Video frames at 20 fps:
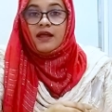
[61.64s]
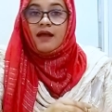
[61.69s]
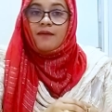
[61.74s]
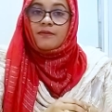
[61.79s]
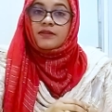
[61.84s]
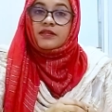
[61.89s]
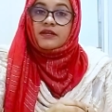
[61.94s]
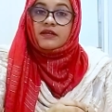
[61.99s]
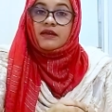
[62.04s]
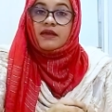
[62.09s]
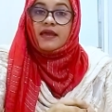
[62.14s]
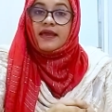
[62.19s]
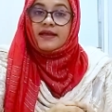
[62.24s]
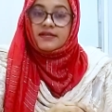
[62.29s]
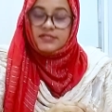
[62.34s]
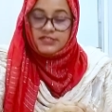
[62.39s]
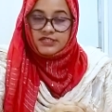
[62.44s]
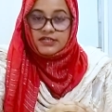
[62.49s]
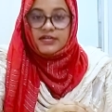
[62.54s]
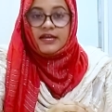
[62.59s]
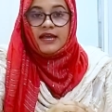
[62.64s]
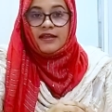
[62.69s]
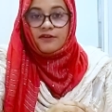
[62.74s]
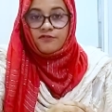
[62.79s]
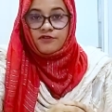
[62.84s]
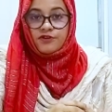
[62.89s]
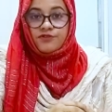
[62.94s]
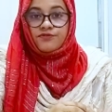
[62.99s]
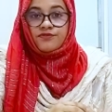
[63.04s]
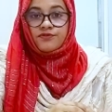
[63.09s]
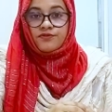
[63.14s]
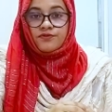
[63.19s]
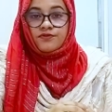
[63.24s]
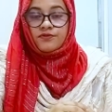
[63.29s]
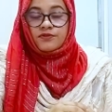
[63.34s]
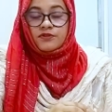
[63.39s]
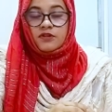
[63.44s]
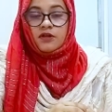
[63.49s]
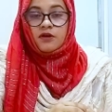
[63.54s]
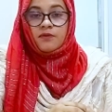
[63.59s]
হলে আমাদেরকে এক্সট্রা ক্যালোরি গ্রহণ
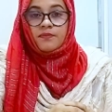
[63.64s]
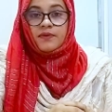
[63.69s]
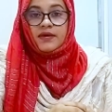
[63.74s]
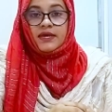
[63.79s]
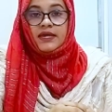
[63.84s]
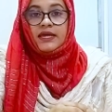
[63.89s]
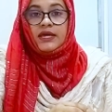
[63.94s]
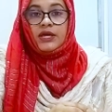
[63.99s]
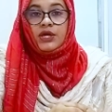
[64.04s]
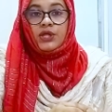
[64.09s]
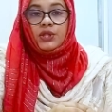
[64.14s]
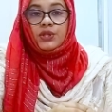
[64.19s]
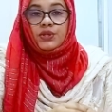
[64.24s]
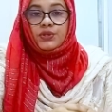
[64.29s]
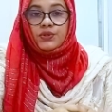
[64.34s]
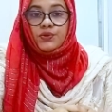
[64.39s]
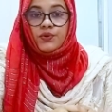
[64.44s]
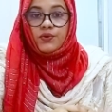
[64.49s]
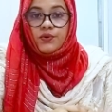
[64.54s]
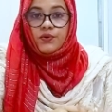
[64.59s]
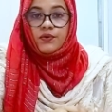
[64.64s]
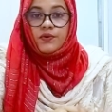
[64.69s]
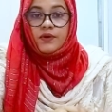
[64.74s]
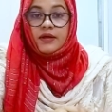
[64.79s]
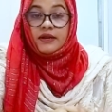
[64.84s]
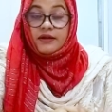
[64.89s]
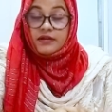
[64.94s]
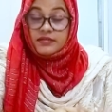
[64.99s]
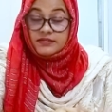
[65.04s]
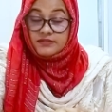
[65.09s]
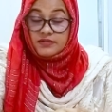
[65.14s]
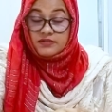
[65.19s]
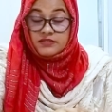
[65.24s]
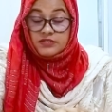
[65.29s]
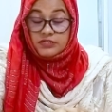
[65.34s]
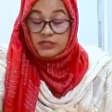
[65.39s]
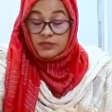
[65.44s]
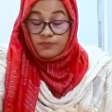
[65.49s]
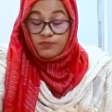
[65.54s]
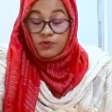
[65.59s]
করতে হবে তো
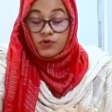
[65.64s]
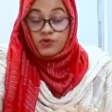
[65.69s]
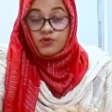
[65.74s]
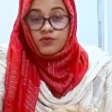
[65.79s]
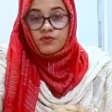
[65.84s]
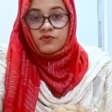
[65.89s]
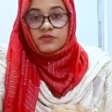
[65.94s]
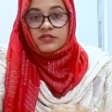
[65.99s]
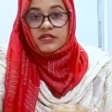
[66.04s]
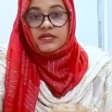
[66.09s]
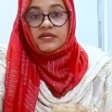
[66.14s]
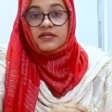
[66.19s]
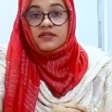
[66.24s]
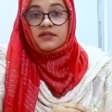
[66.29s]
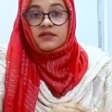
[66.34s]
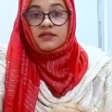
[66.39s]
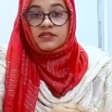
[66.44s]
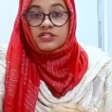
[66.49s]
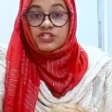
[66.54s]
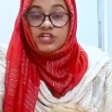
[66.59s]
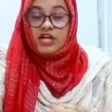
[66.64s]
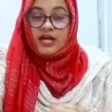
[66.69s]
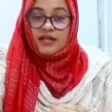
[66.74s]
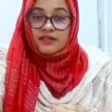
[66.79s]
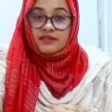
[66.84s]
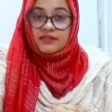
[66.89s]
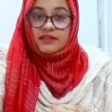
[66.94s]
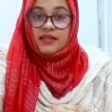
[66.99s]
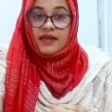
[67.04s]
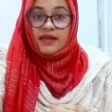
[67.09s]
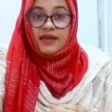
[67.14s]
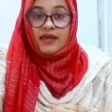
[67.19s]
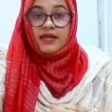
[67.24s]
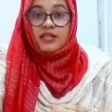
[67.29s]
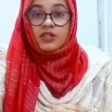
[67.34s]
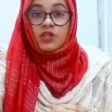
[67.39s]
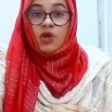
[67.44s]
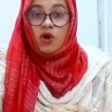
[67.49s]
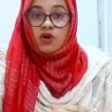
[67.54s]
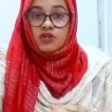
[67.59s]
রিসার্চ রিপোর্ট অনুযায়ী সাত থেকে
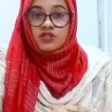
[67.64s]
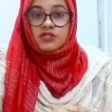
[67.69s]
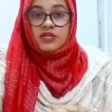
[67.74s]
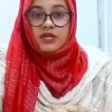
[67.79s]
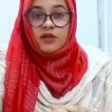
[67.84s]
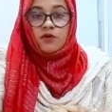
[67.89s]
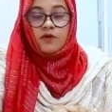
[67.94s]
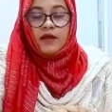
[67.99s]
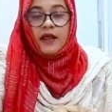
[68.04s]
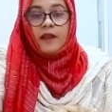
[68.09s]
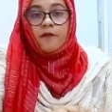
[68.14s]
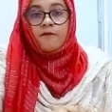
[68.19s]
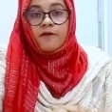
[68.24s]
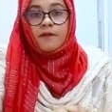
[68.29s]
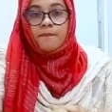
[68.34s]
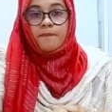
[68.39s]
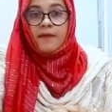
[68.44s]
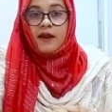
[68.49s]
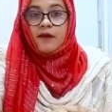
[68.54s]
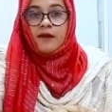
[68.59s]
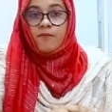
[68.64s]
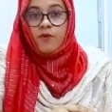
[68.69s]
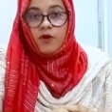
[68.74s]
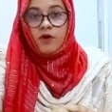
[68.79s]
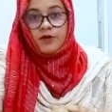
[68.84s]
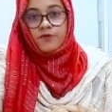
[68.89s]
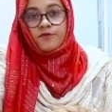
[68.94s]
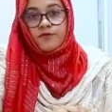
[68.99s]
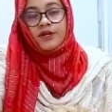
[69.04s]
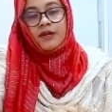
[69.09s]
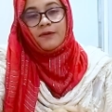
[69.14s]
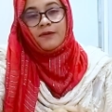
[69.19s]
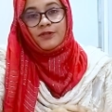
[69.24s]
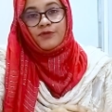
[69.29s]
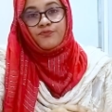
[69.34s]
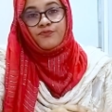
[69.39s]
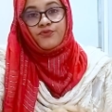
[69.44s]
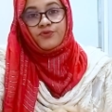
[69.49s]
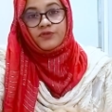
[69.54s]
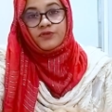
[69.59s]
দশ কিলো ক্যালোরি পার বডি ওয়েট
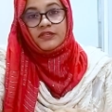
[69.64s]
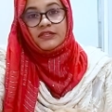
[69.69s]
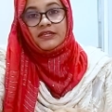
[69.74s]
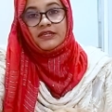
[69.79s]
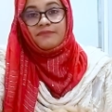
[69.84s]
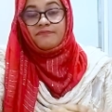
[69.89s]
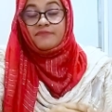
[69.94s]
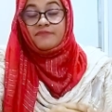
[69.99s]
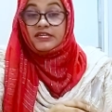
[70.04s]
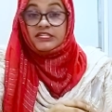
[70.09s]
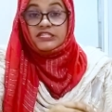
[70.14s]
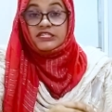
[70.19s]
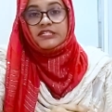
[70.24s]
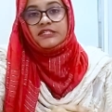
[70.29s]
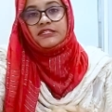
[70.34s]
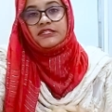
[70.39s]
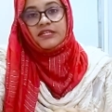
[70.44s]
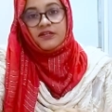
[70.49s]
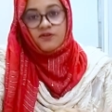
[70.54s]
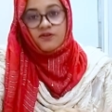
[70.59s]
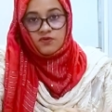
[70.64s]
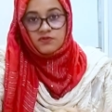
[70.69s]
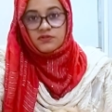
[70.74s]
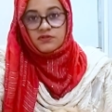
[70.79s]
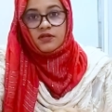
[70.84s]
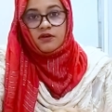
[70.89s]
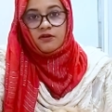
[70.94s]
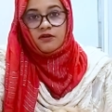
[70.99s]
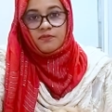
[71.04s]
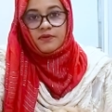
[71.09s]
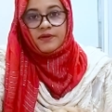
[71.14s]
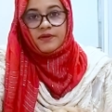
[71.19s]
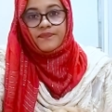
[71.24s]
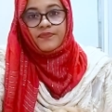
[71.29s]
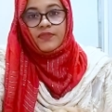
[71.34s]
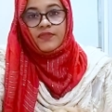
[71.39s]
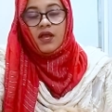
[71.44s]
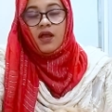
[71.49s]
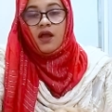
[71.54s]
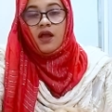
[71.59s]
আমাদের প্রতিদিন বেশি ইনটেক করতে হবে
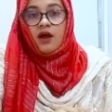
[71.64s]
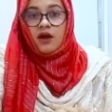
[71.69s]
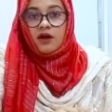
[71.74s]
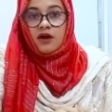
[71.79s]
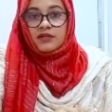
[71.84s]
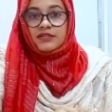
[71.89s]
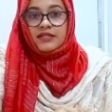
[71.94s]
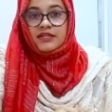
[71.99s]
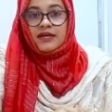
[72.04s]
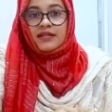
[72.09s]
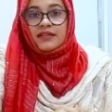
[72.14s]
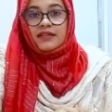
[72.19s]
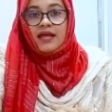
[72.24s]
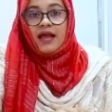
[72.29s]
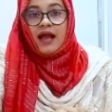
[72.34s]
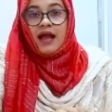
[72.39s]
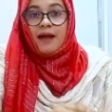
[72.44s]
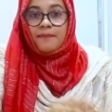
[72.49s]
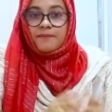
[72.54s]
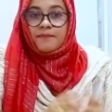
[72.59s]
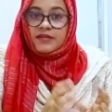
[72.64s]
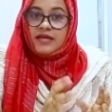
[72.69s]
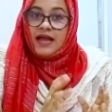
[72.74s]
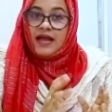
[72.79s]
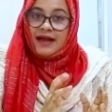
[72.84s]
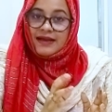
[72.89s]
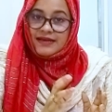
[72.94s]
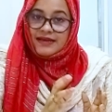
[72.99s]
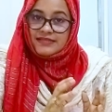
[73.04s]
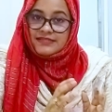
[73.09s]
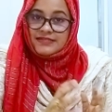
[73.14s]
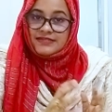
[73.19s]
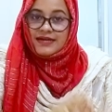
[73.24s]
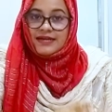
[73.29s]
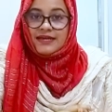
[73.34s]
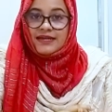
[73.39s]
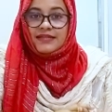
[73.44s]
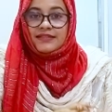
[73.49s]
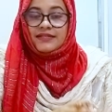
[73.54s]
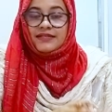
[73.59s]
অর্থাৎ আপনি আগে
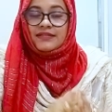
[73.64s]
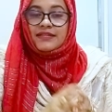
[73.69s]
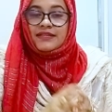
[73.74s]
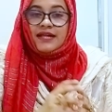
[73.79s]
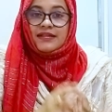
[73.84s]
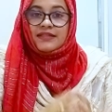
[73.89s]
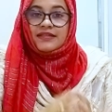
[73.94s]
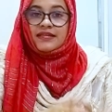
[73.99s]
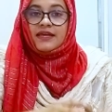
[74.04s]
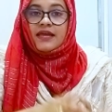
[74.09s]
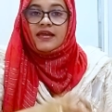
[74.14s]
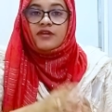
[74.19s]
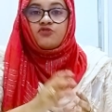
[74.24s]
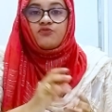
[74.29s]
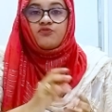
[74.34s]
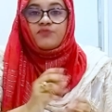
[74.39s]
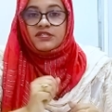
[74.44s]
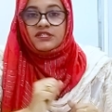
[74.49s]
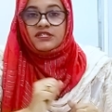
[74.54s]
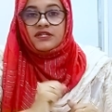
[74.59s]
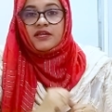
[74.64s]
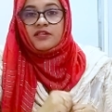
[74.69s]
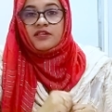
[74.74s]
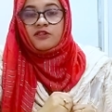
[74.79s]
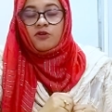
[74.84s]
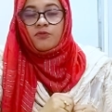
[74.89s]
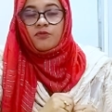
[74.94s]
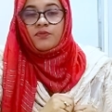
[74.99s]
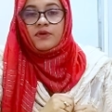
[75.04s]
যা খেতেন তার থেকে একটু বেশি খেতে